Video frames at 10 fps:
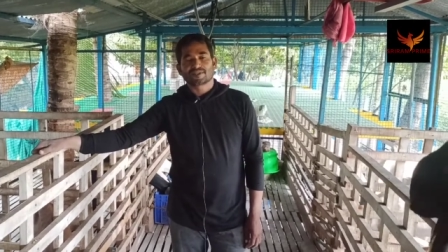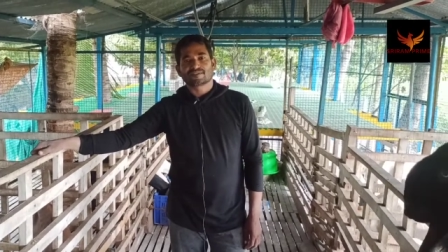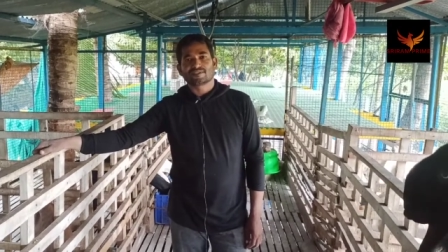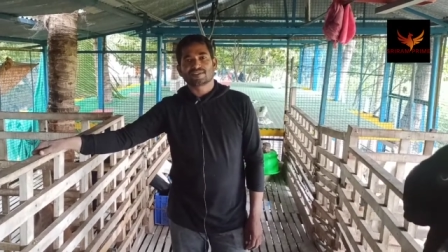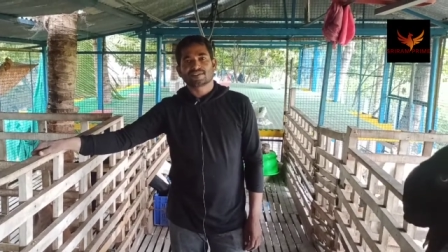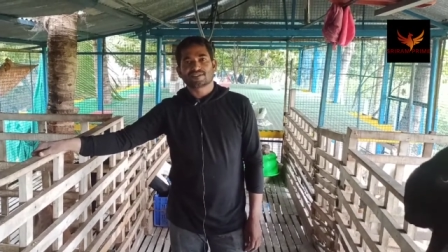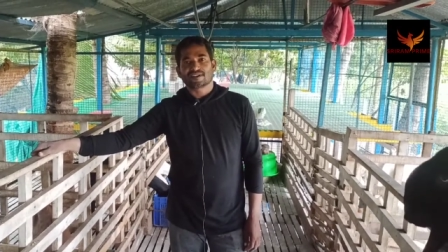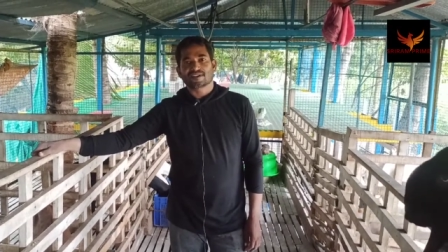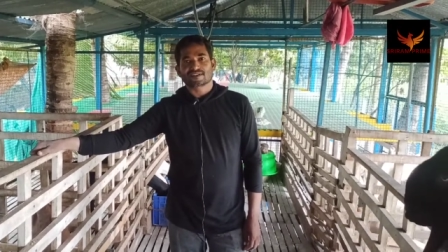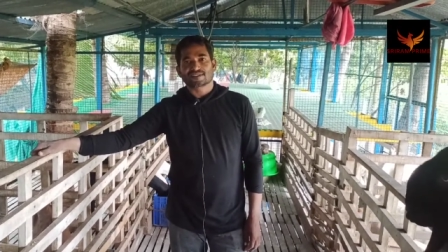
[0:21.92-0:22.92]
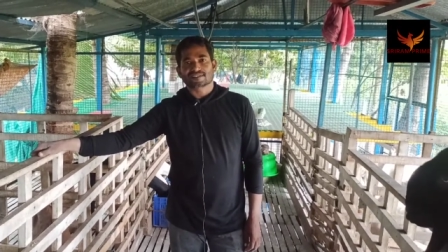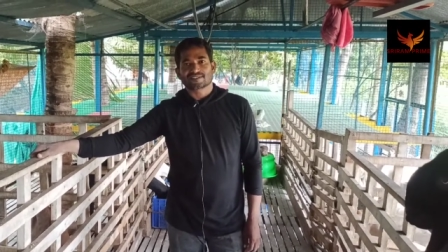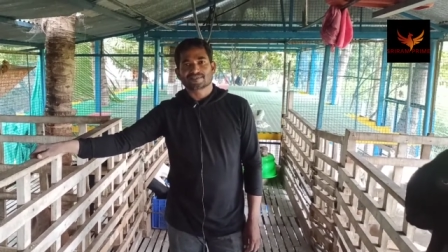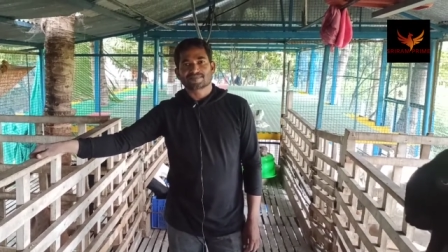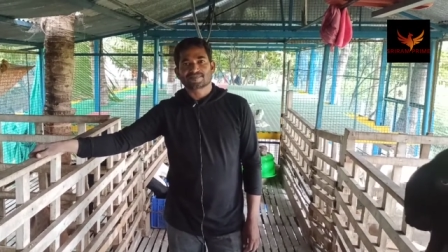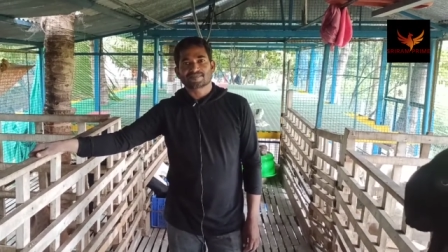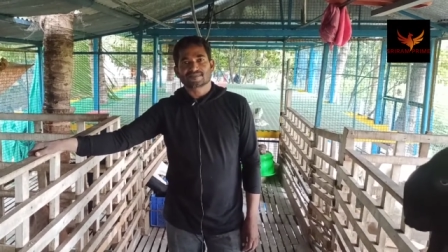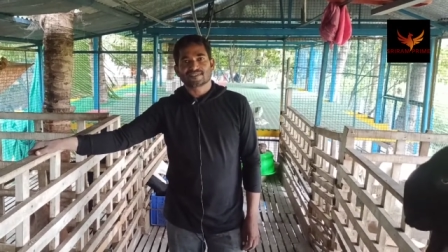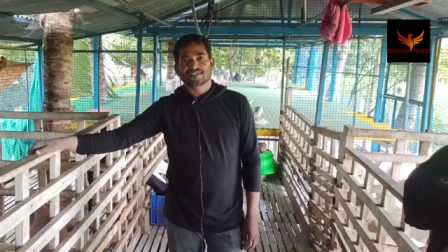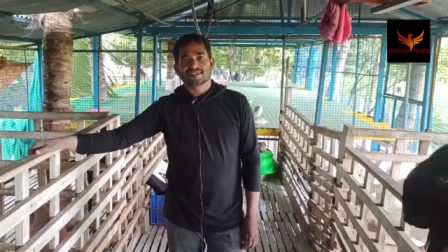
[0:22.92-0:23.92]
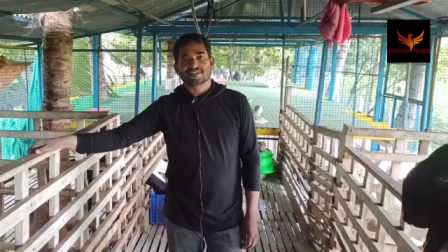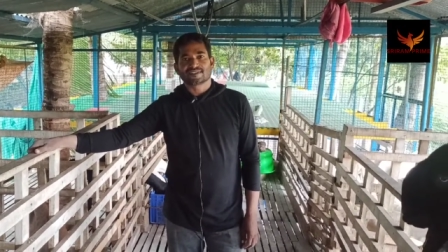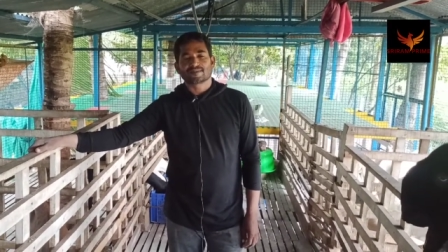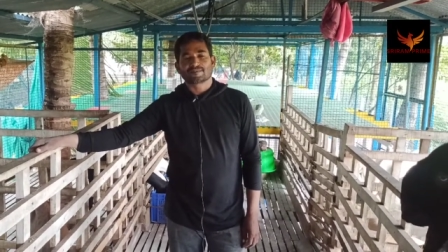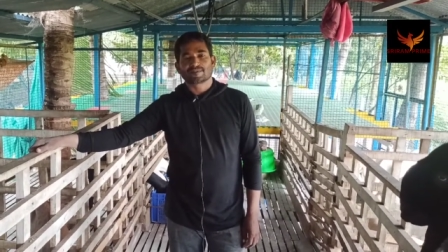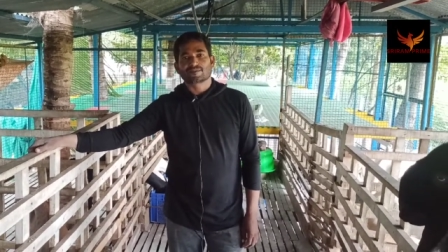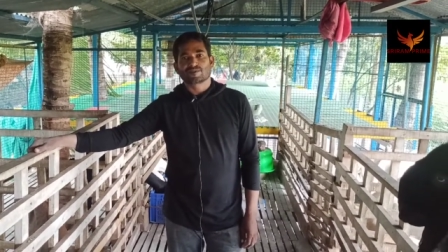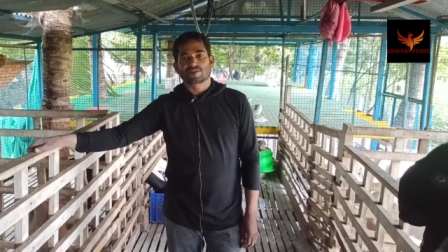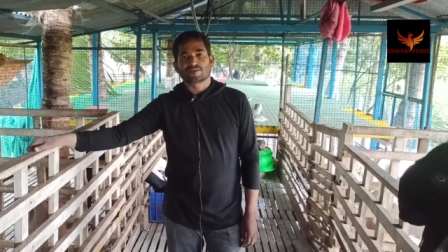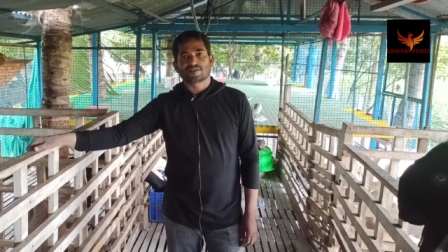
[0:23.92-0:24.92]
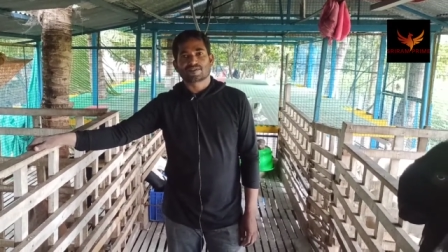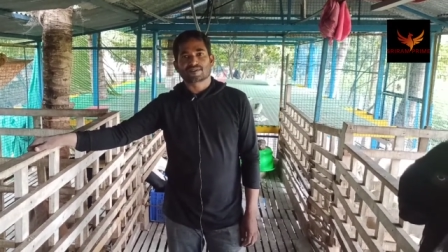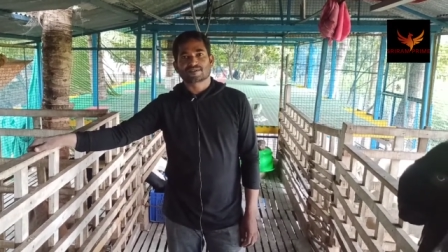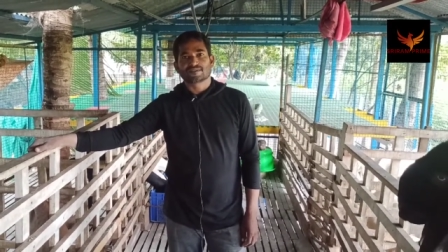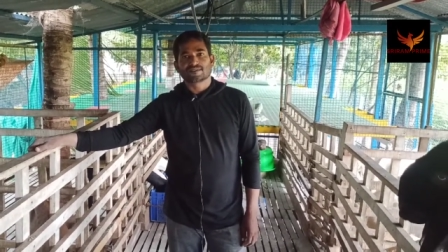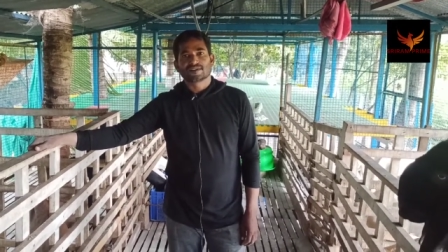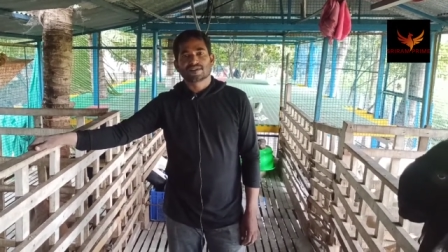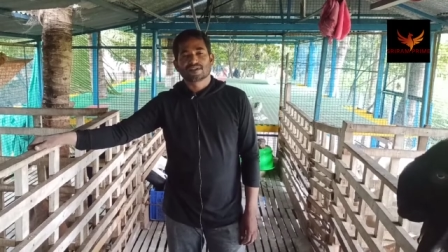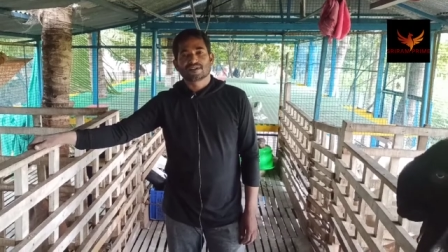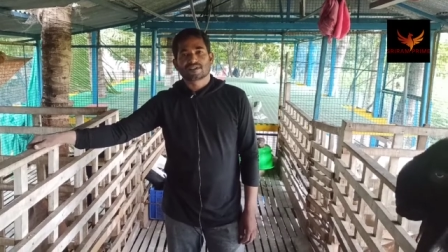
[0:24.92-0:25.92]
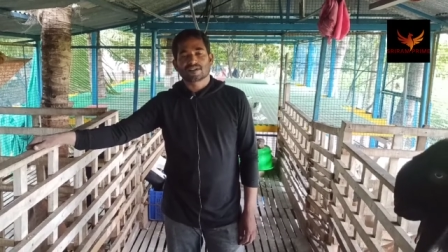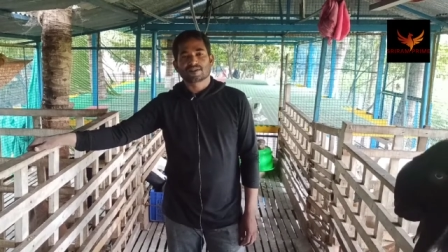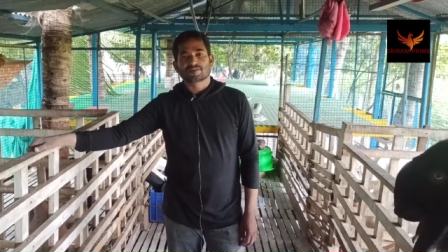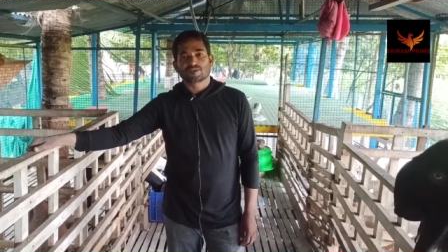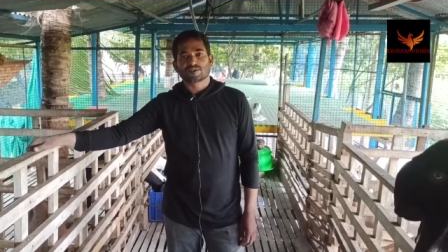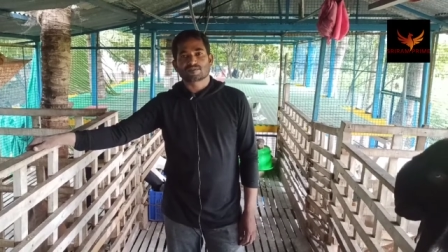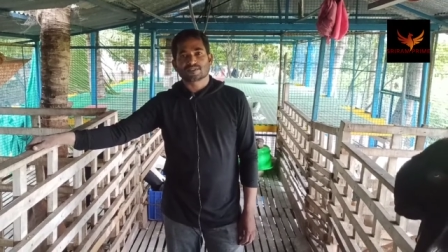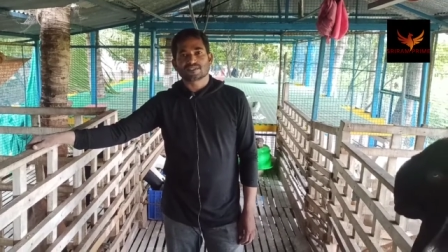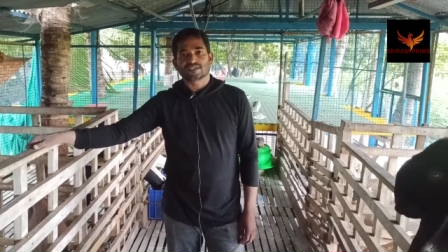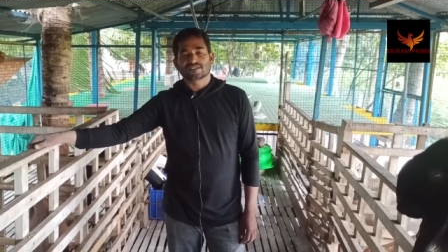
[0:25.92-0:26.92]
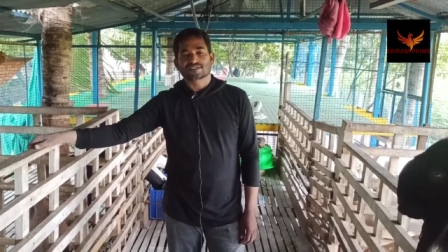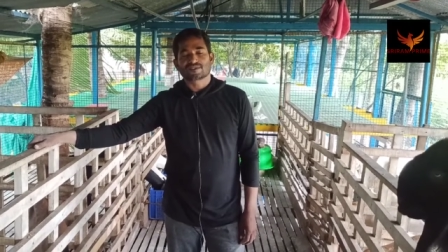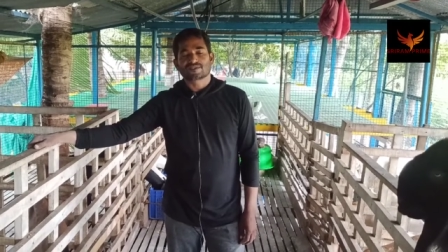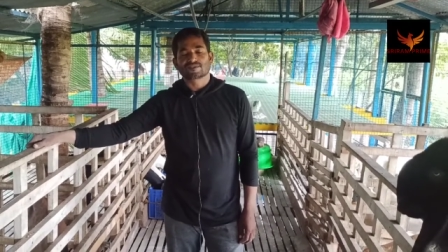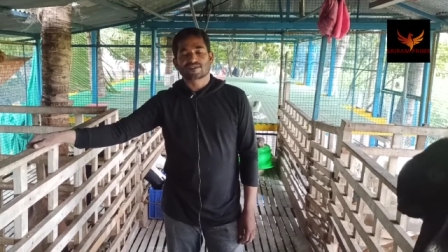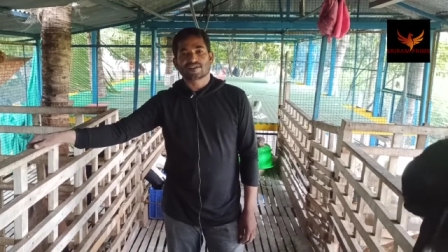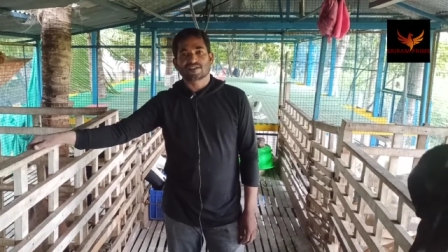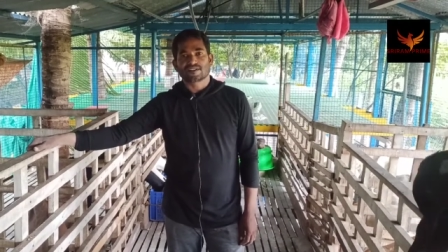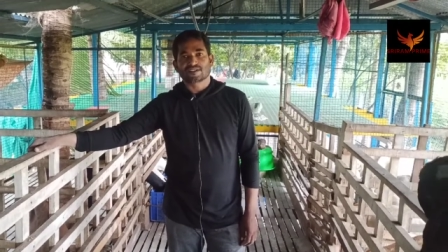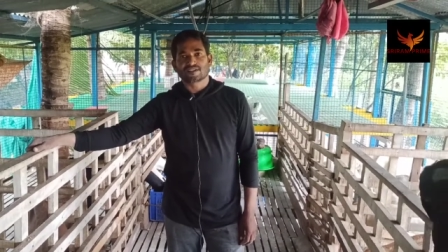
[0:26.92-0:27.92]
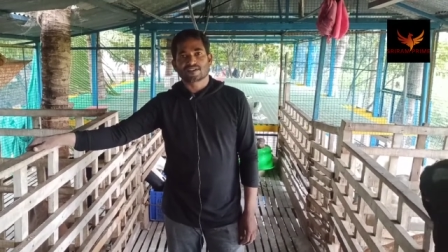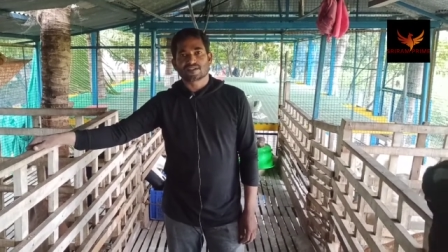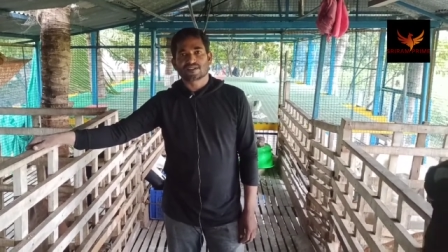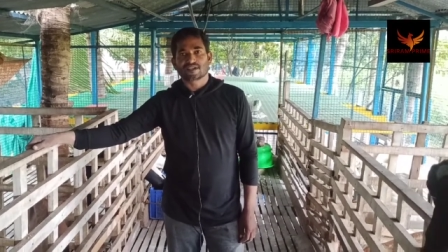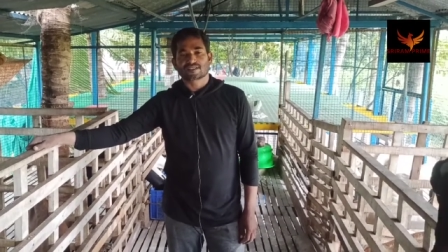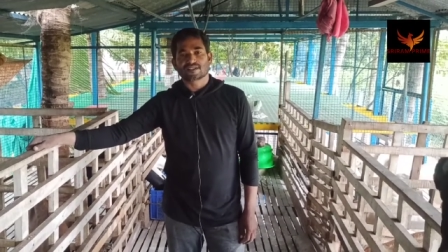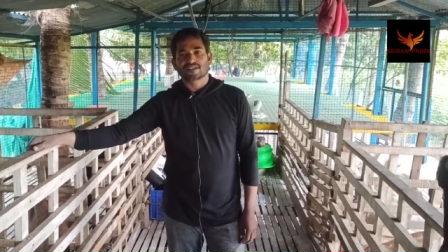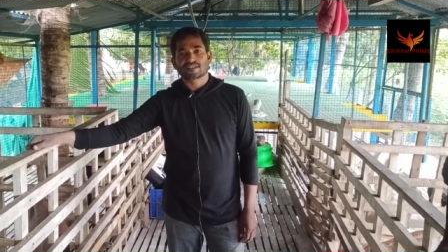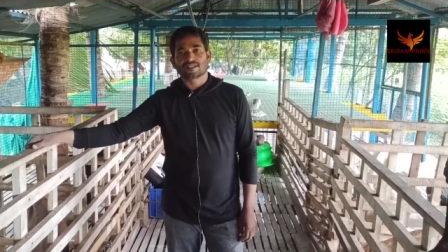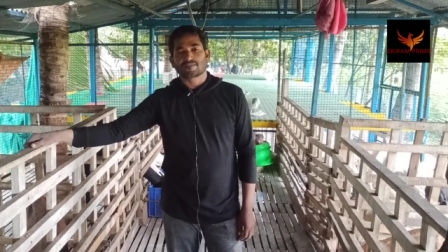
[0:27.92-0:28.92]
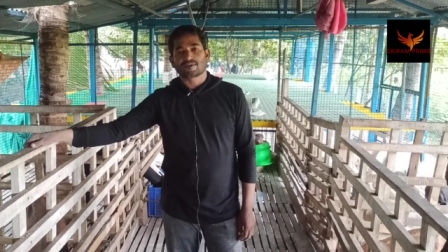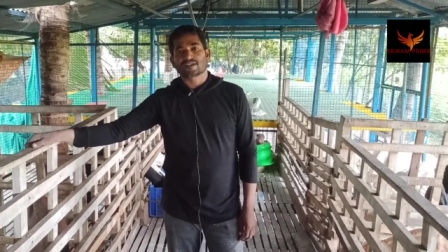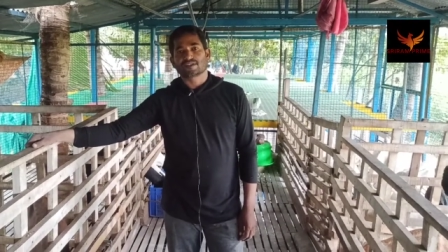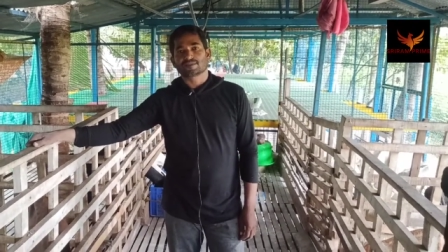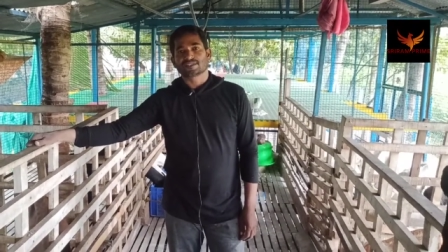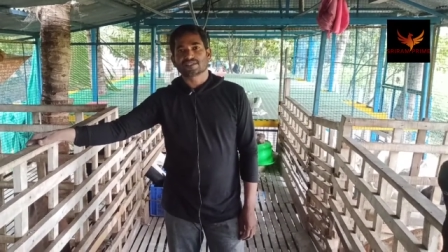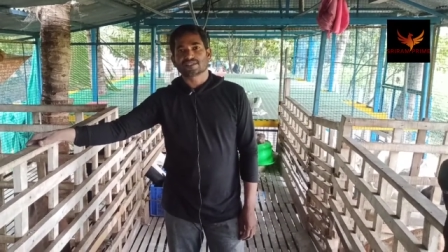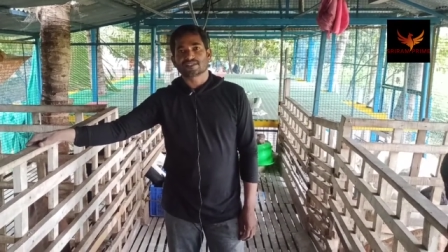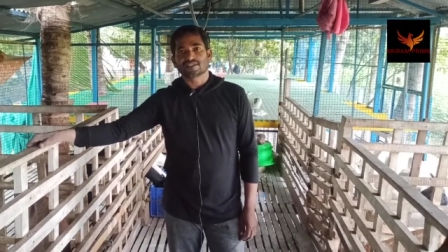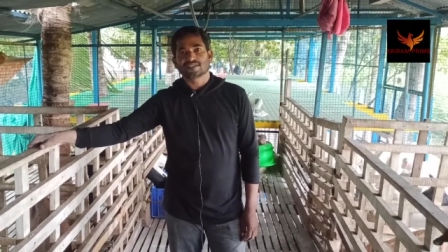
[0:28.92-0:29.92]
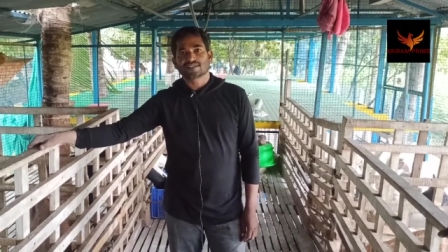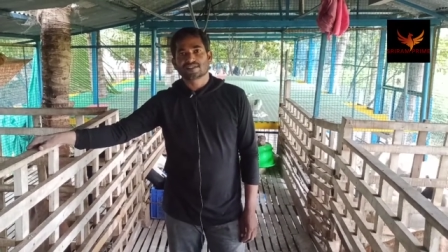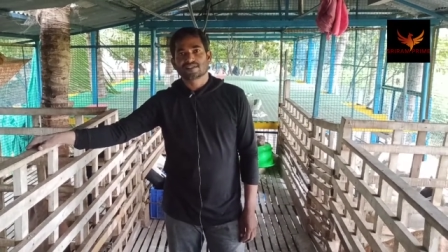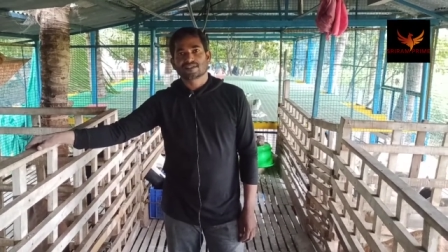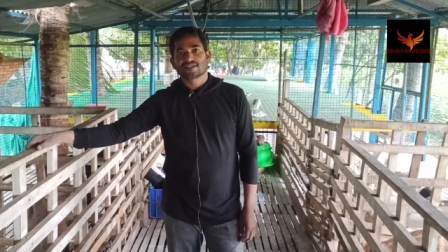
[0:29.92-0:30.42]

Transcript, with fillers: என் பேர் வந்து நாகராசன் பெரம்பலூர் மாவட்டம் கீழப்புலியூர் பஞ்சாயத்து ஸ்லோன் காலனிங்கிற இடத்துல இந்த பண்ணை அமைஞ்சிருக்குது